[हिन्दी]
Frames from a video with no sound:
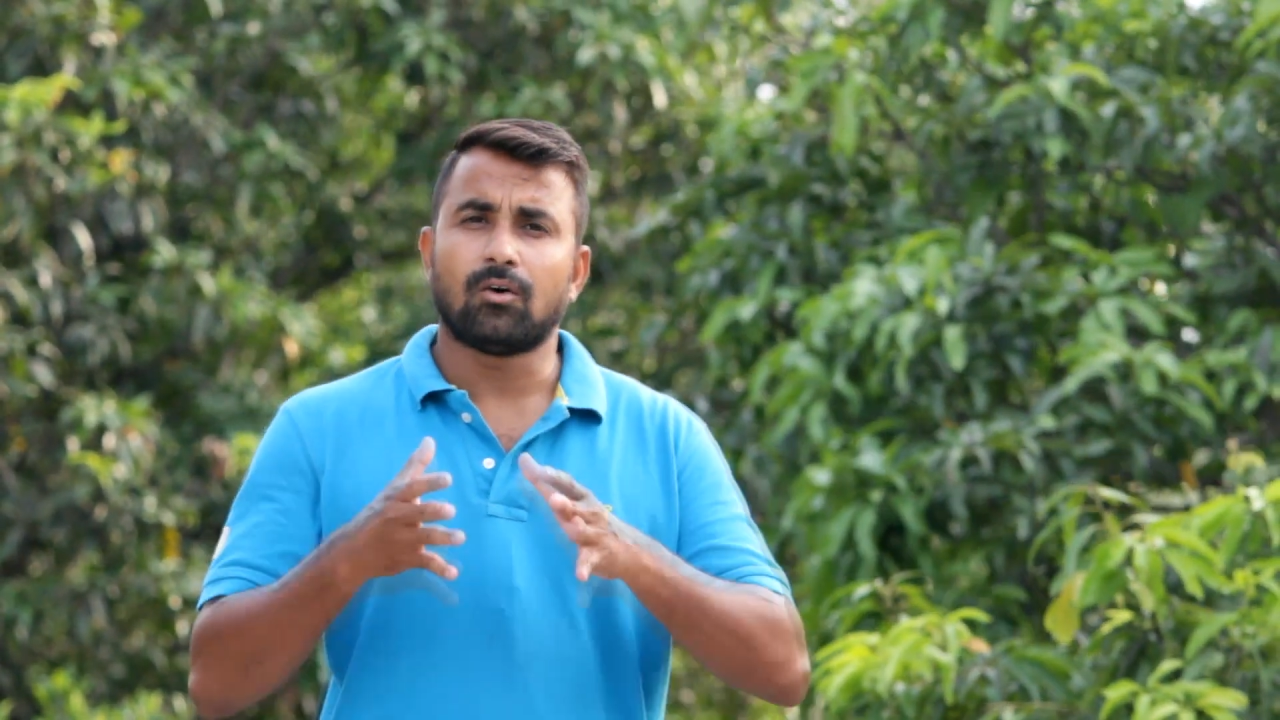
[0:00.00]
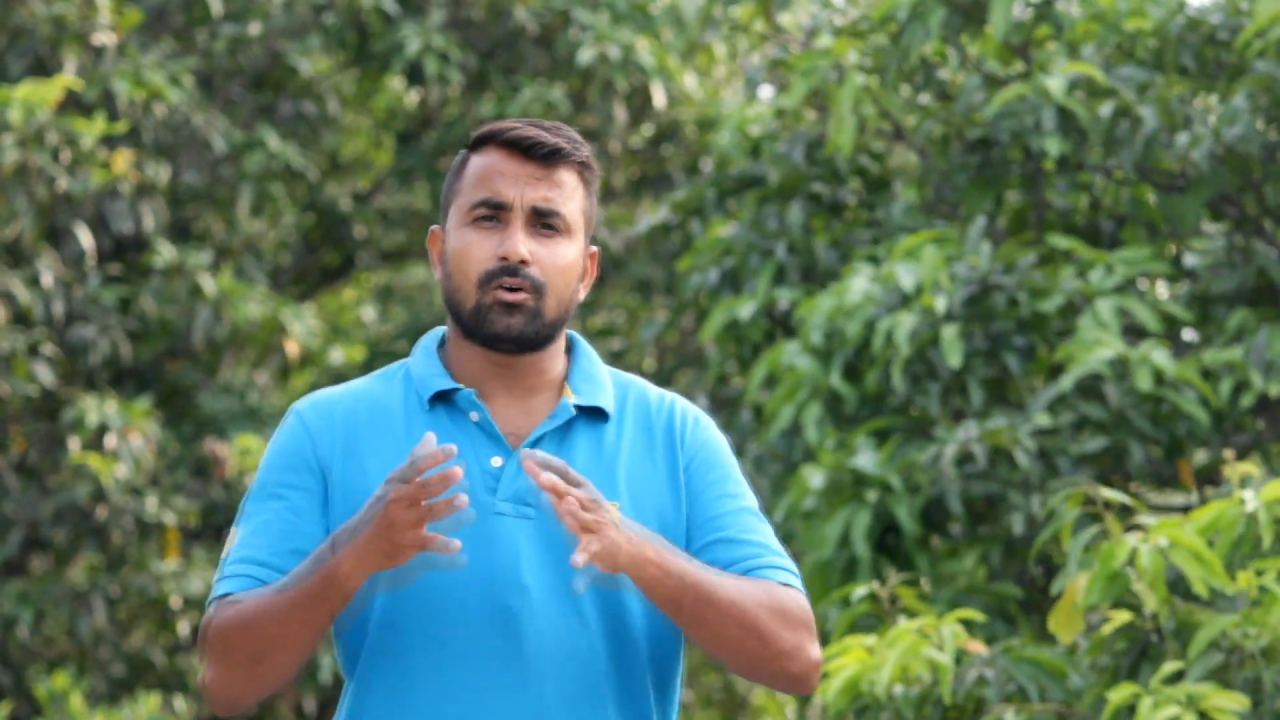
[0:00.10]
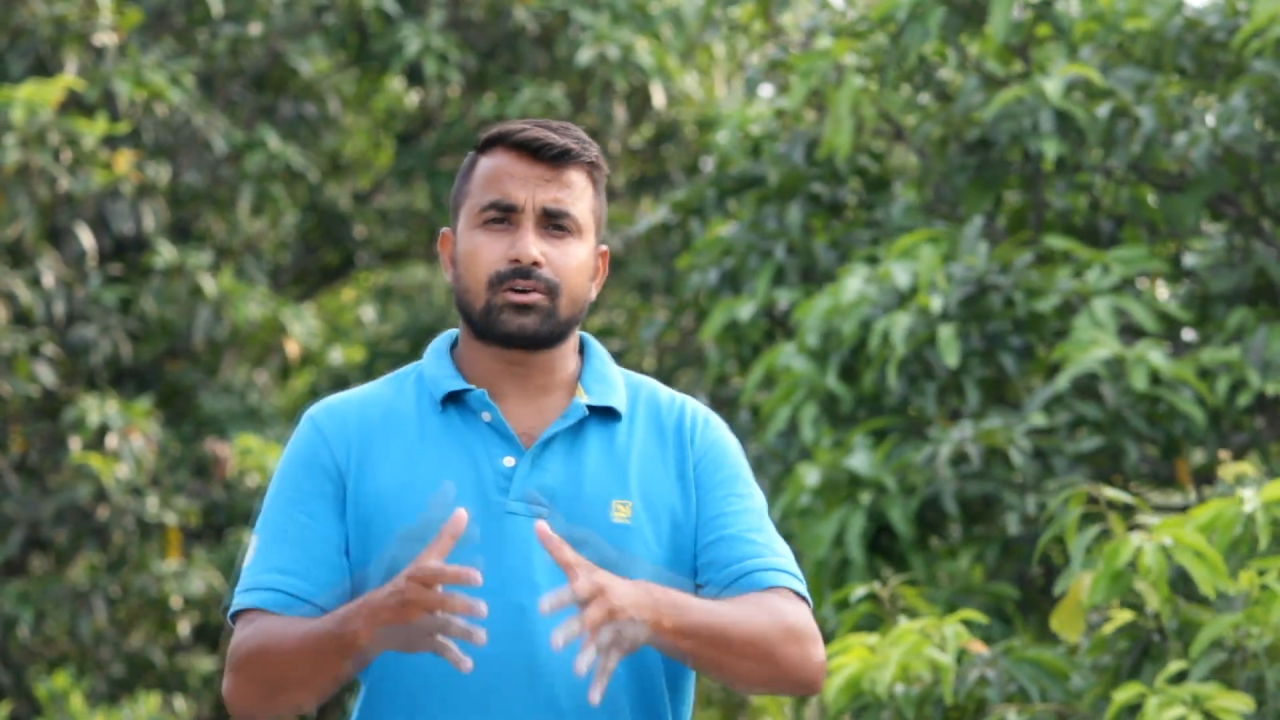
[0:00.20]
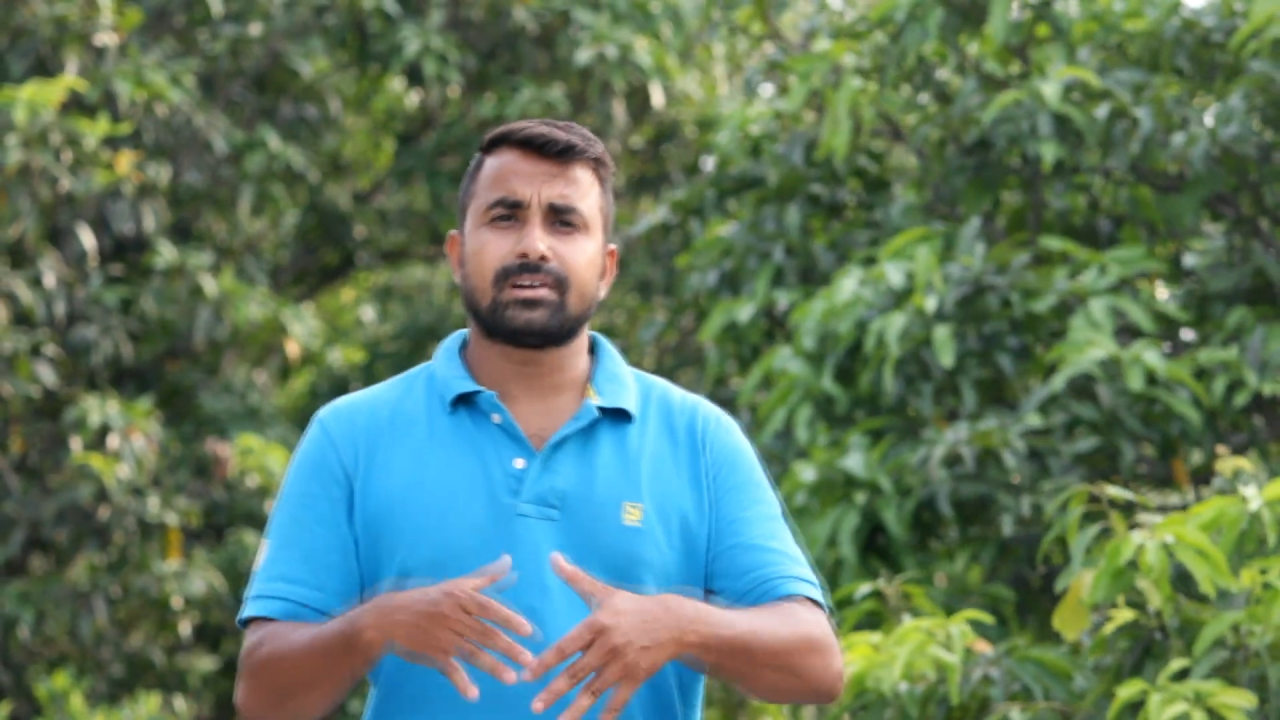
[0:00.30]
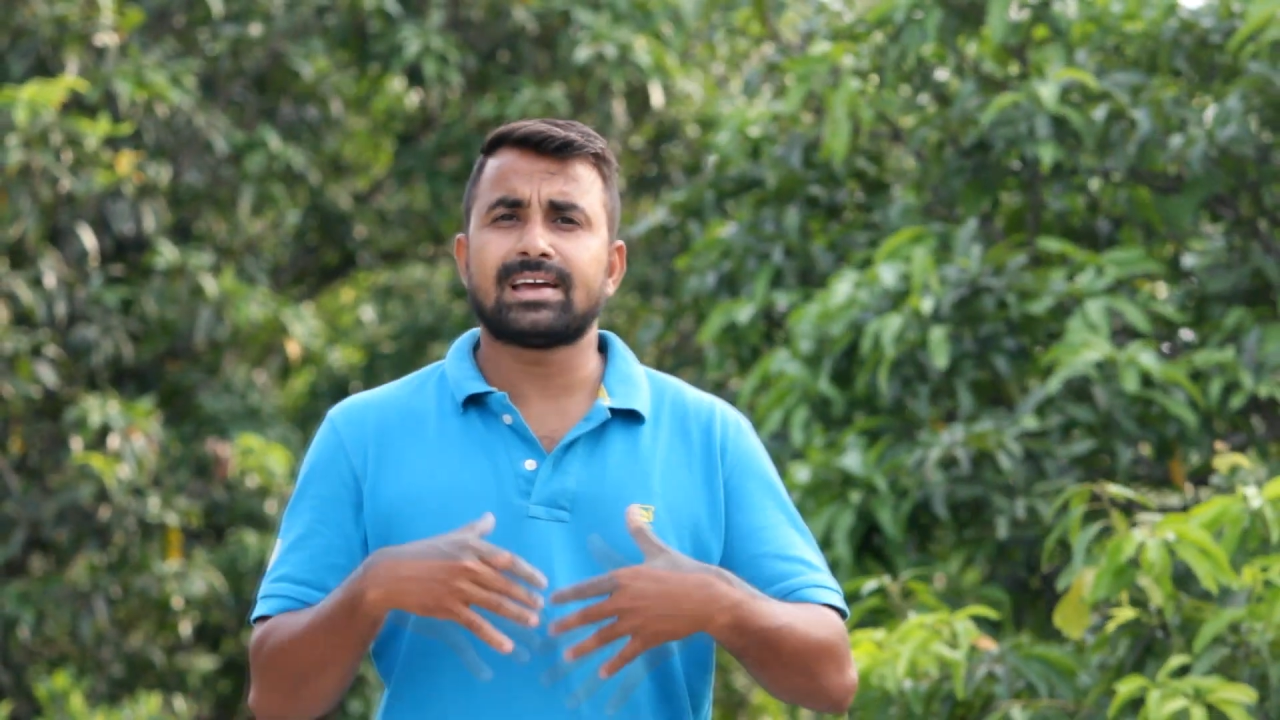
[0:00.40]

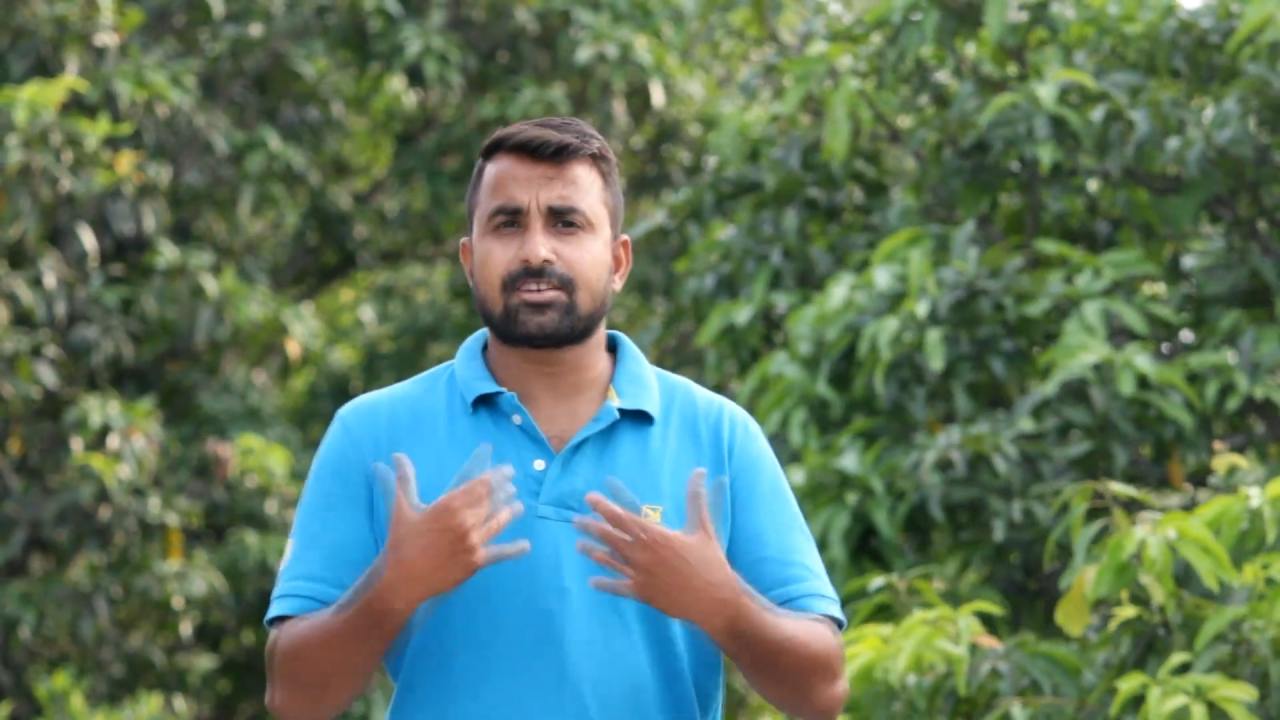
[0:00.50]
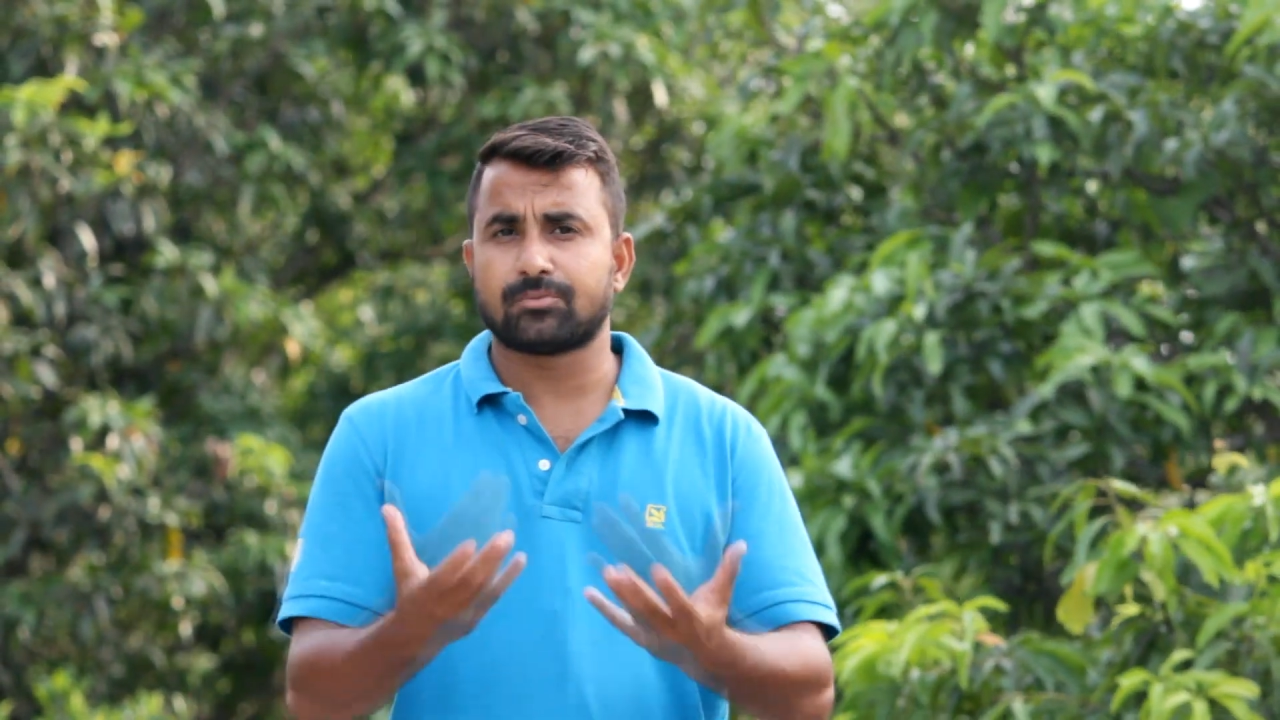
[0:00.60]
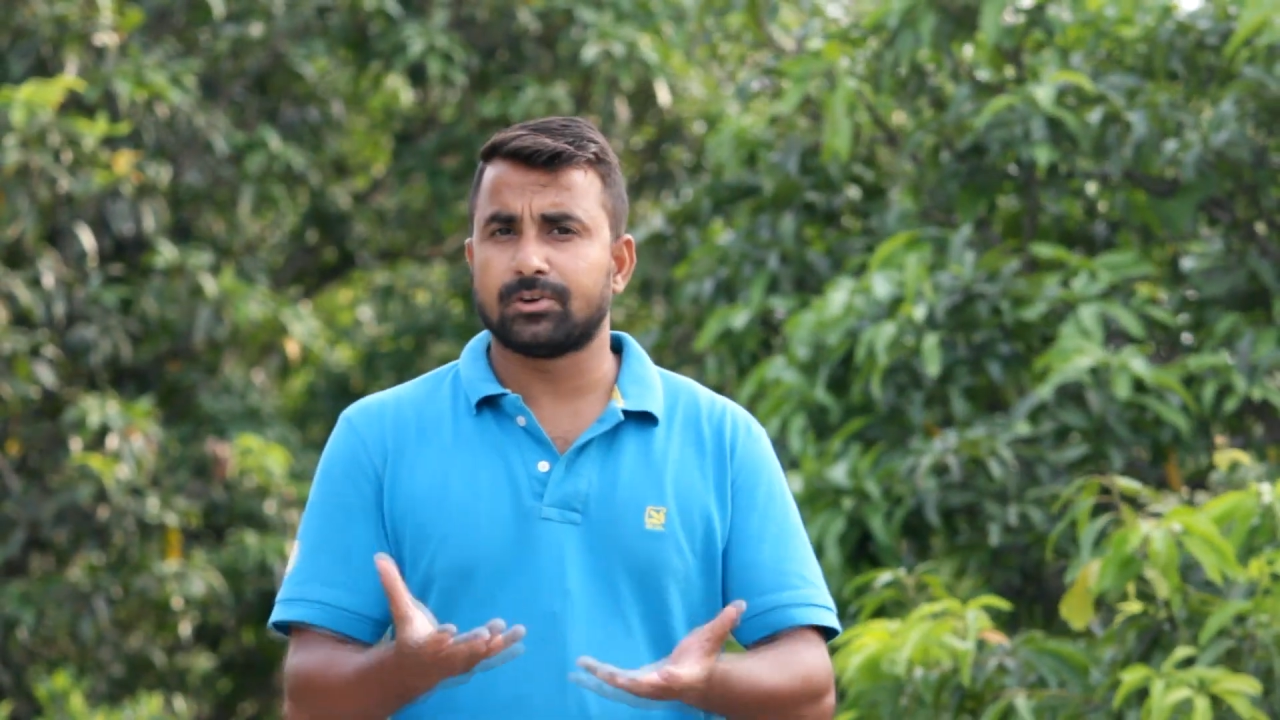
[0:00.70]
और नेक्स्ट